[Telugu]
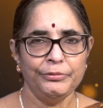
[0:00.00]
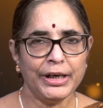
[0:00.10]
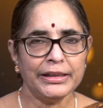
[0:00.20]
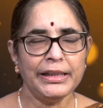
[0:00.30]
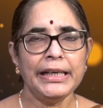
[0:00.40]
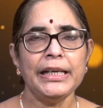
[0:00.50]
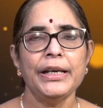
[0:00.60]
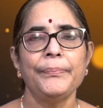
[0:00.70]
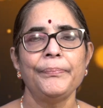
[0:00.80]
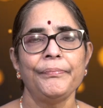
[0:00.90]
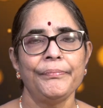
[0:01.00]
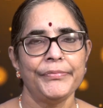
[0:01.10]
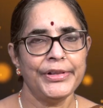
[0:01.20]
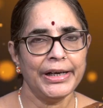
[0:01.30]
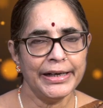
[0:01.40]
వ్యక్తి
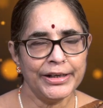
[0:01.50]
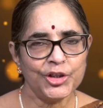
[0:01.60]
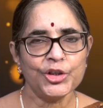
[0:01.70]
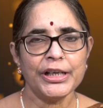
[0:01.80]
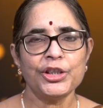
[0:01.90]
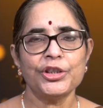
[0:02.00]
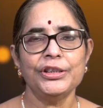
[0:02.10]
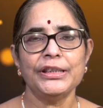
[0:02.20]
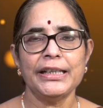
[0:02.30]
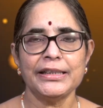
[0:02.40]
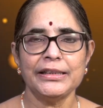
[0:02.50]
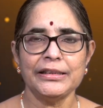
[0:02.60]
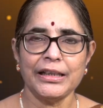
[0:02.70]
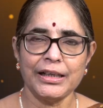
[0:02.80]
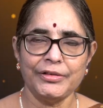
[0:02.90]
దాన్ని రిజిస్ట్రేషన్ చేసిన
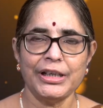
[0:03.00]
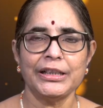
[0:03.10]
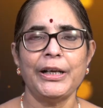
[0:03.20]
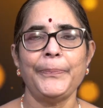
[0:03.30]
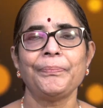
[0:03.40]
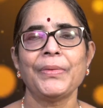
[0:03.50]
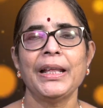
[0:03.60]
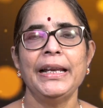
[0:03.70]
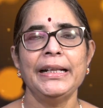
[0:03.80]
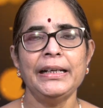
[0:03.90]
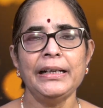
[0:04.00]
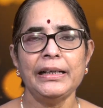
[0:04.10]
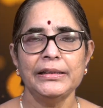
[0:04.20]
తర్వాత లేదా